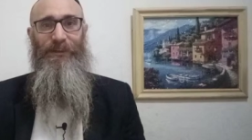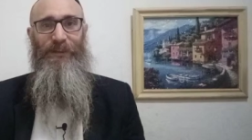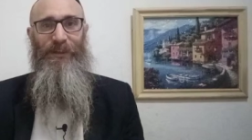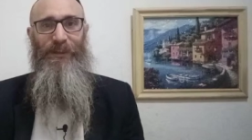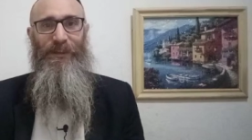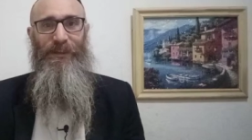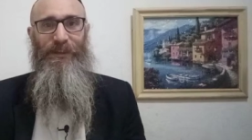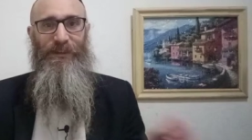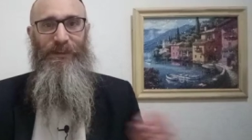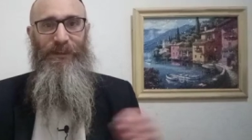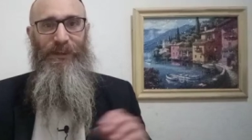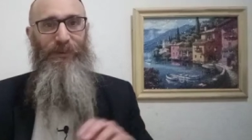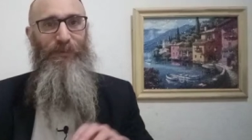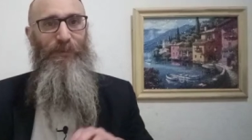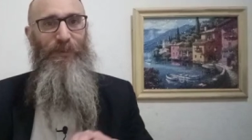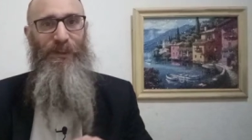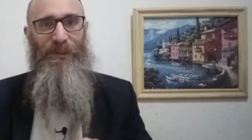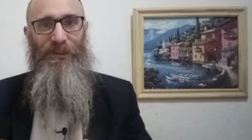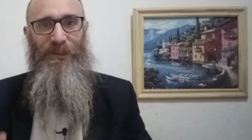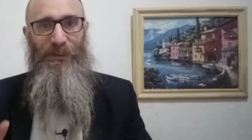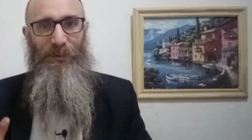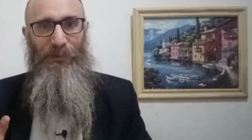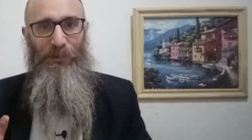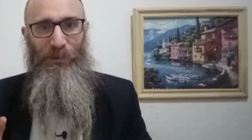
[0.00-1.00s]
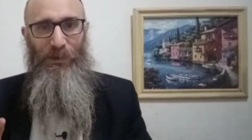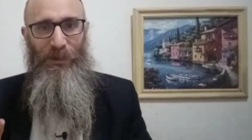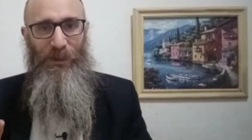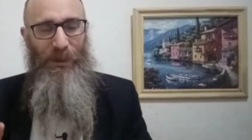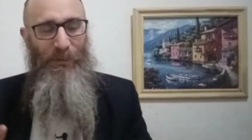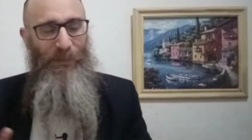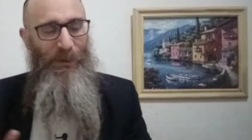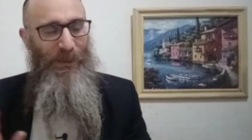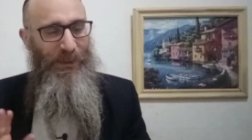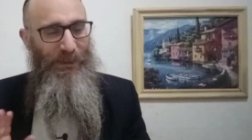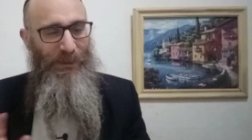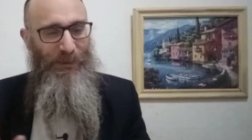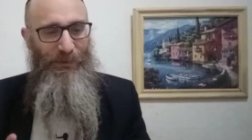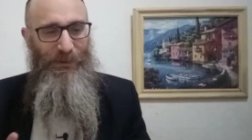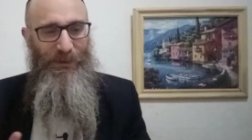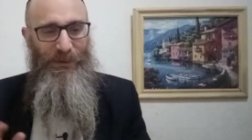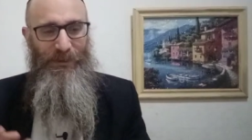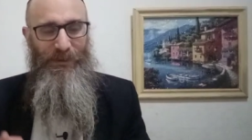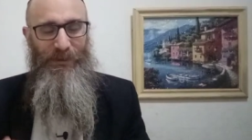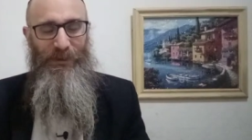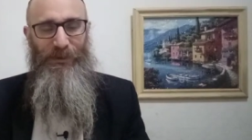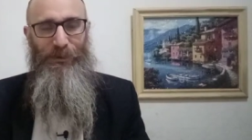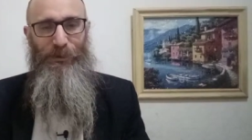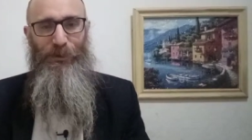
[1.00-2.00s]
Toira trae un versículo que aparentemente
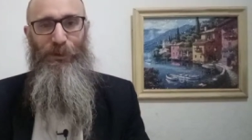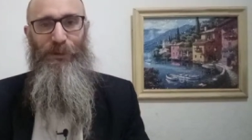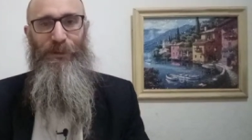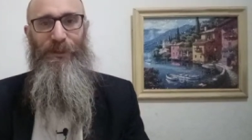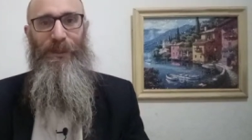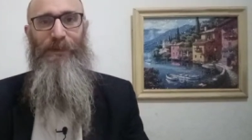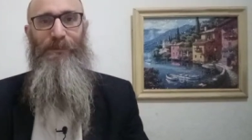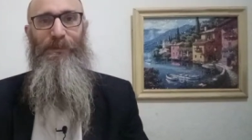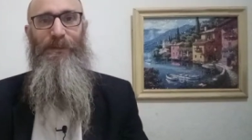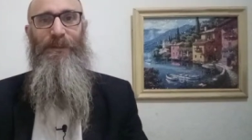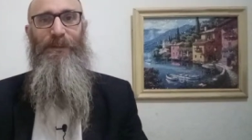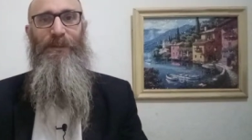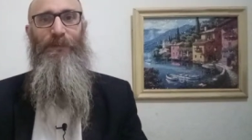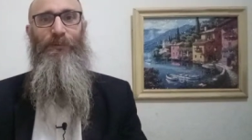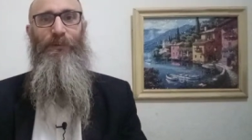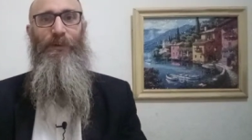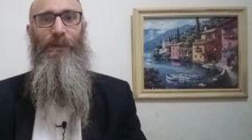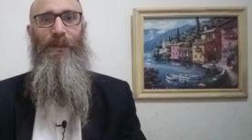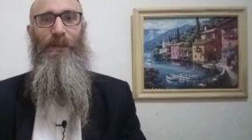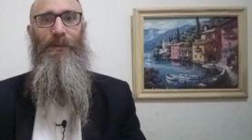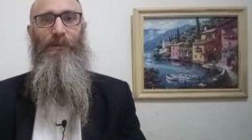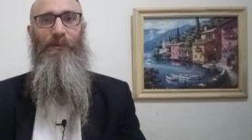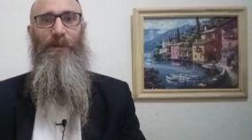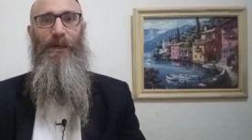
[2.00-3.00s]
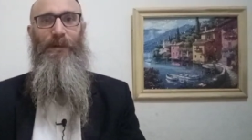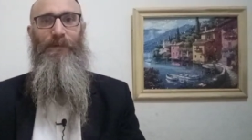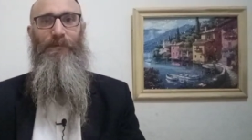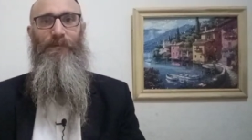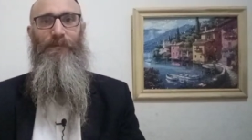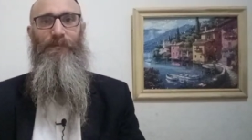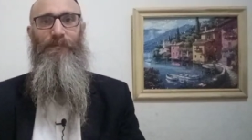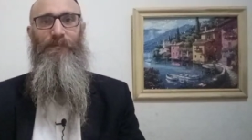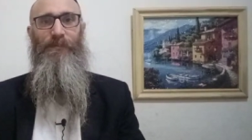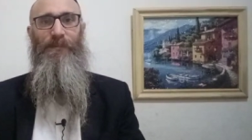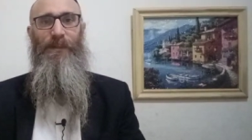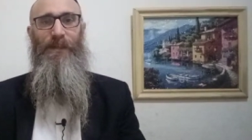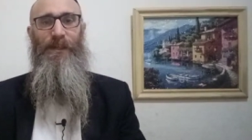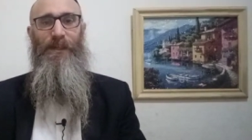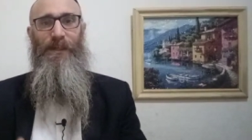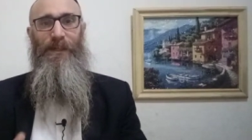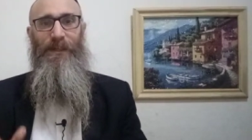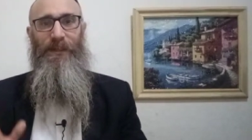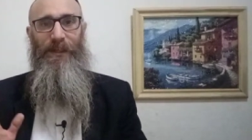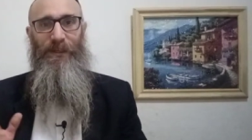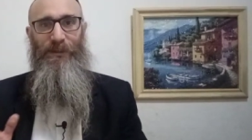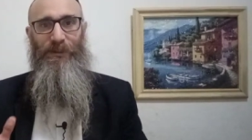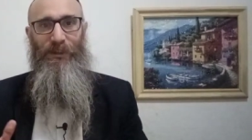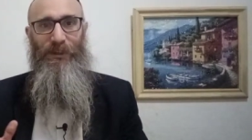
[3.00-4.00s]
está totalmente fuera de lugar.
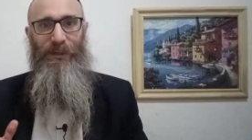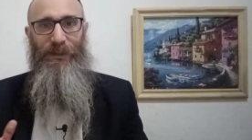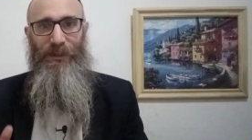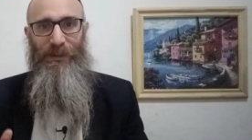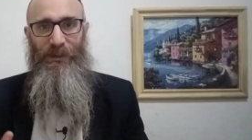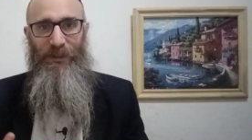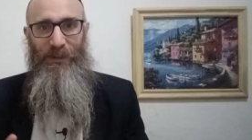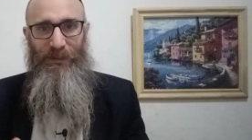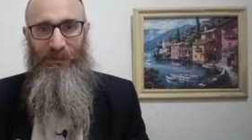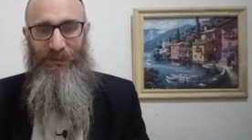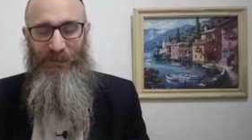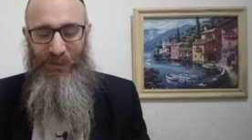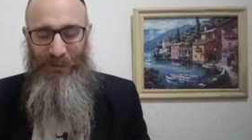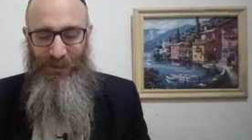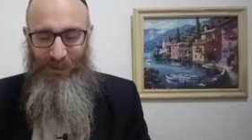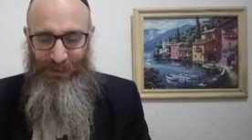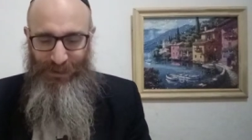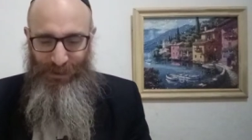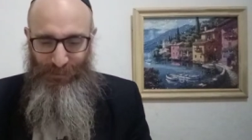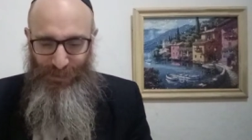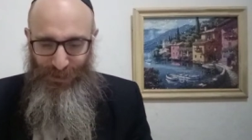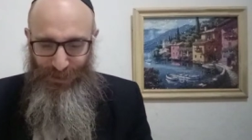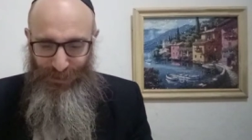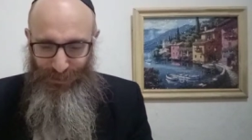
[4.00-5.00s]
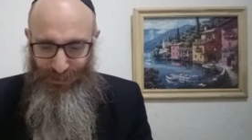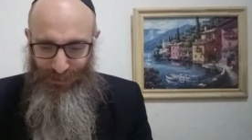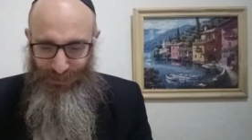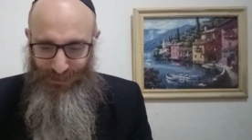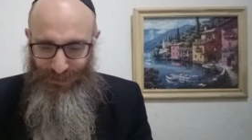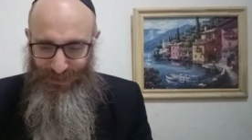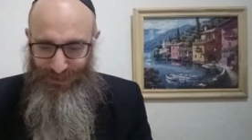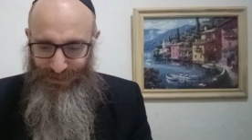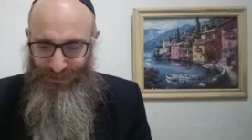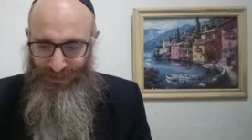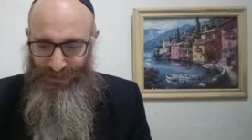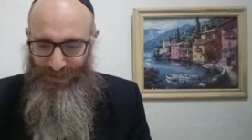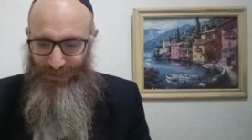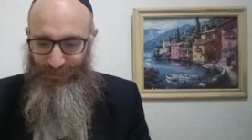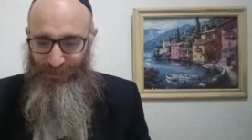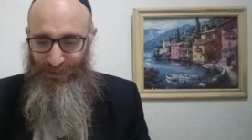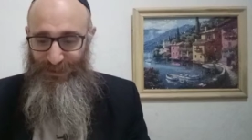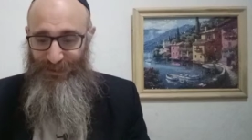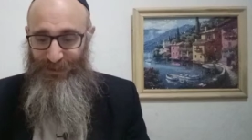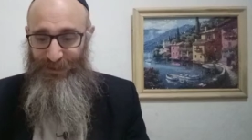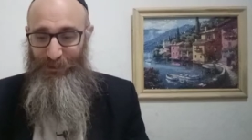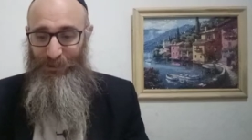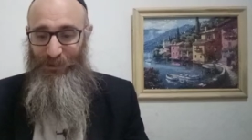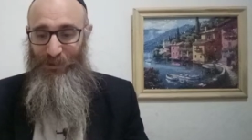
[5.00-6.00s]
La Toira dice en el capítulo 26,
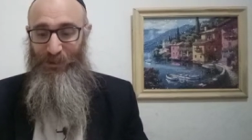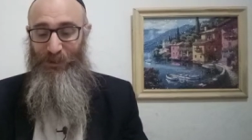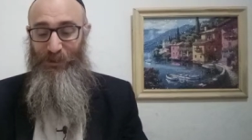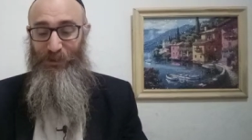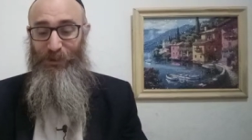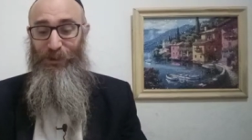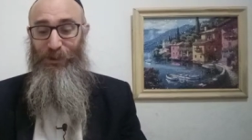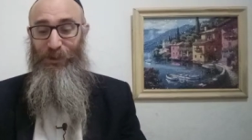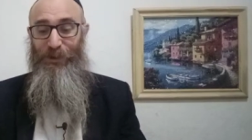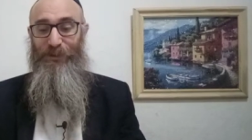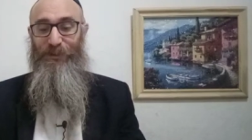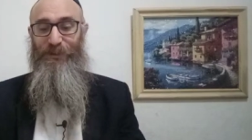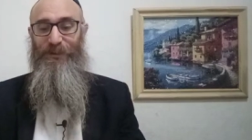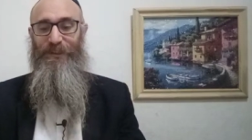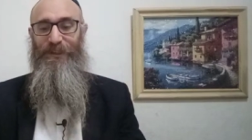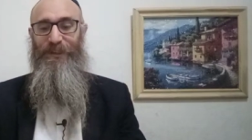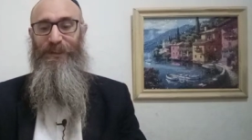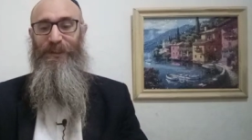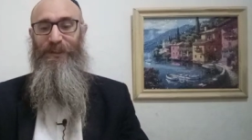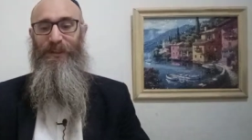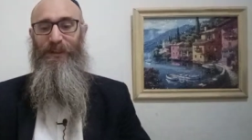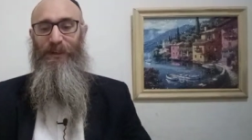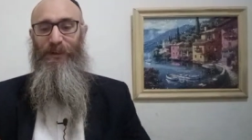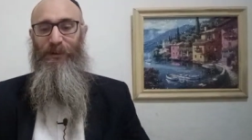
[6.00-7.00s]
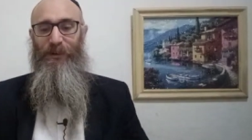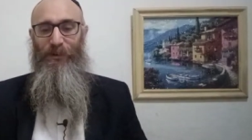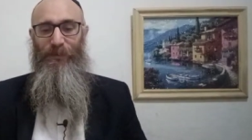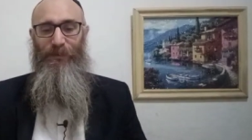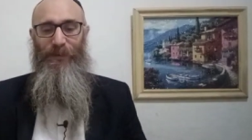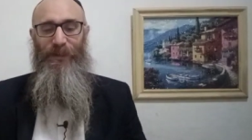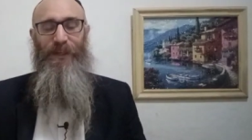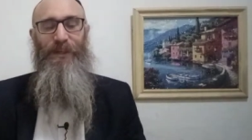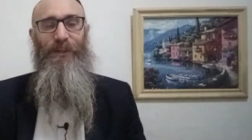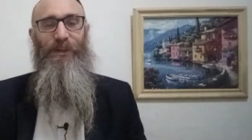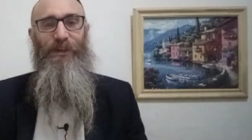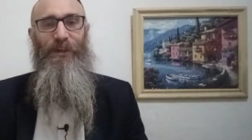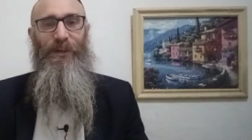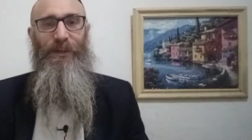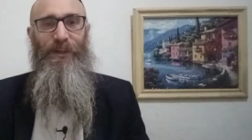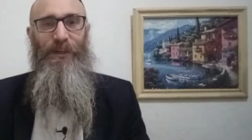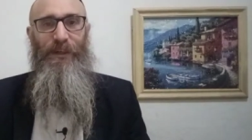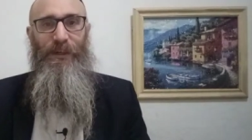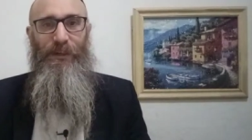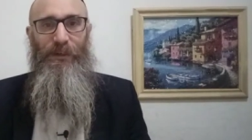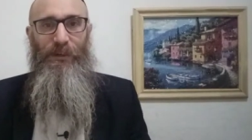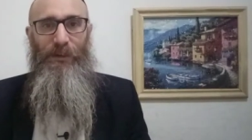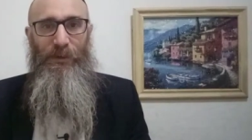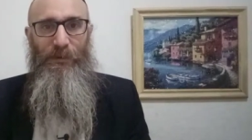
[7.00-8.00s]
versículo 11,
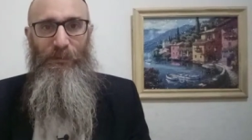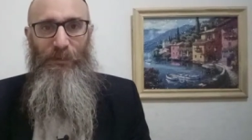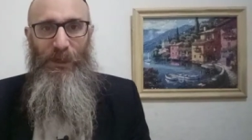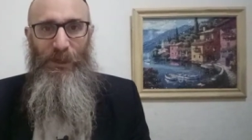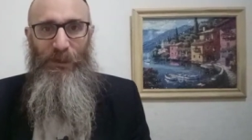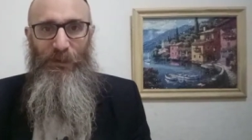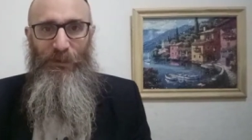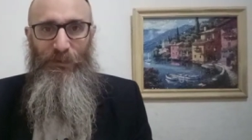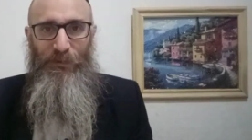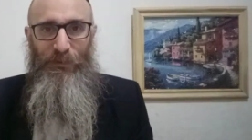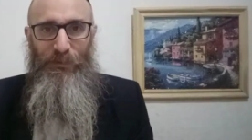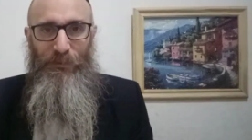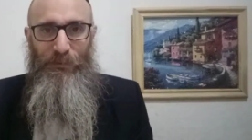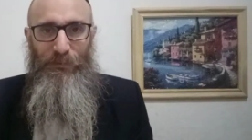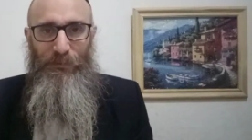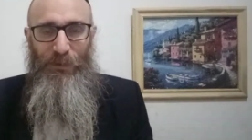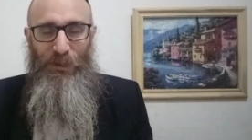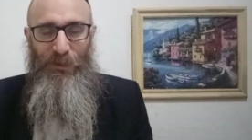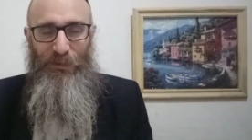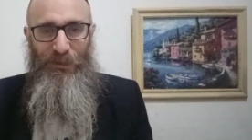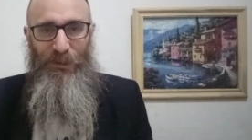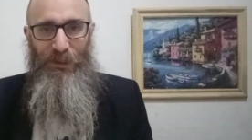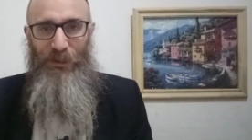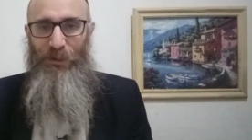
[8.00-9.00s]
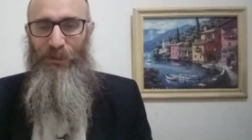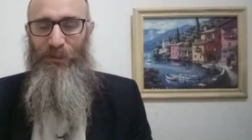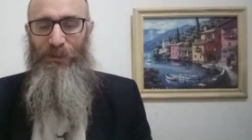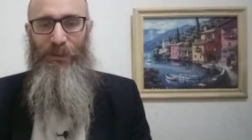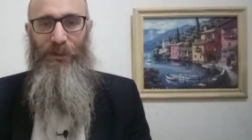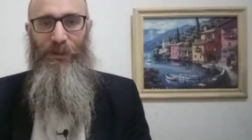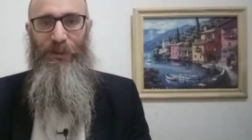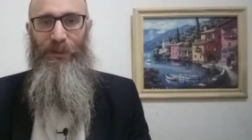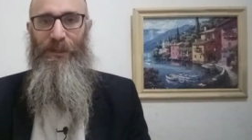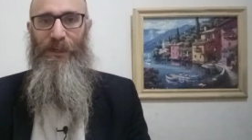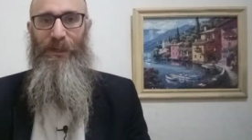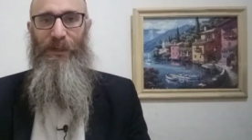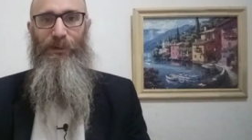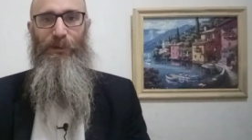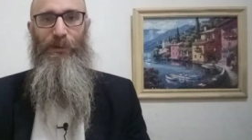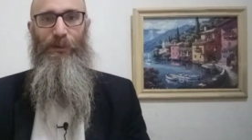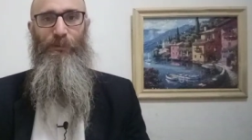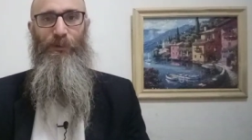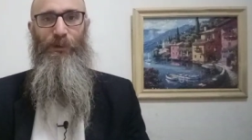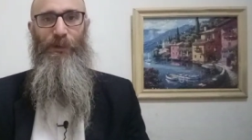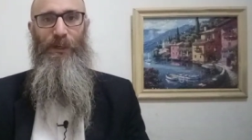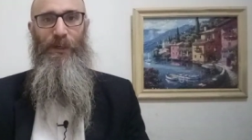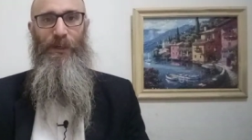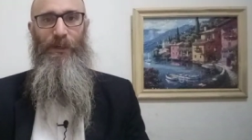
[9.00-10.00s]
Koirach los hijos de Koirach no
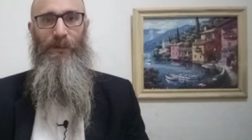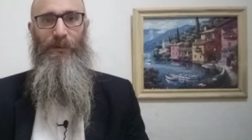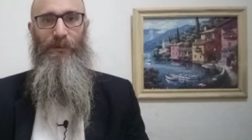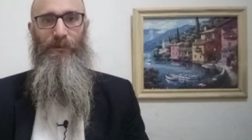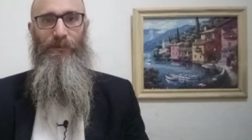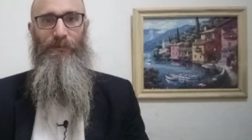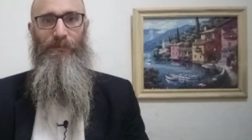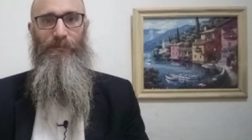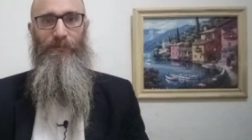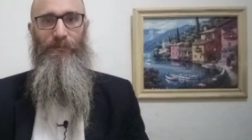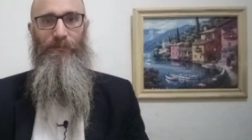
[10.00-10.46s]
murieron.